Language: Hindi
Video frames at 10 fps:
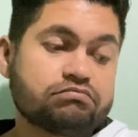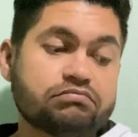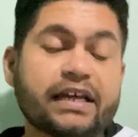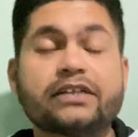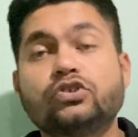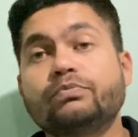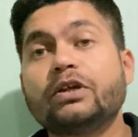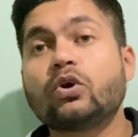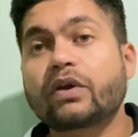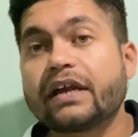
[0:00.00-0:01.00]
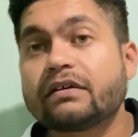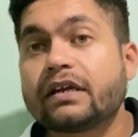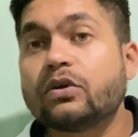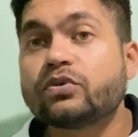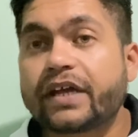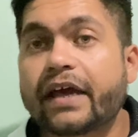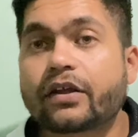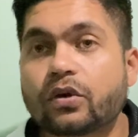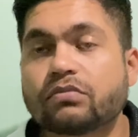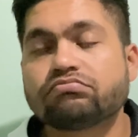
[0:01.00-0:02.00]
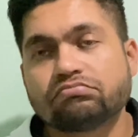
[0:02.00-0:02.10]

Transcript: दैट शुड बी लोकेटेड इन ओंटेरियो